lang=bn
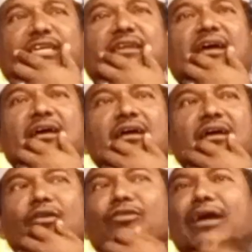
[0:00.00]
তো ঠিক না
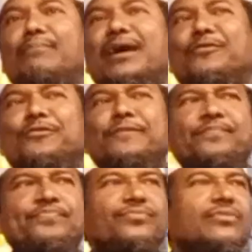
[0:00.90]
কয়া মাগো
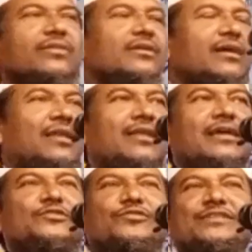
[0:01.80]

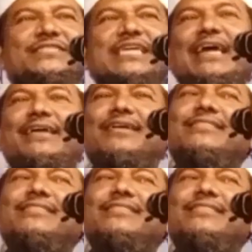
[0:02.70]
আল্লাহ যদি চায়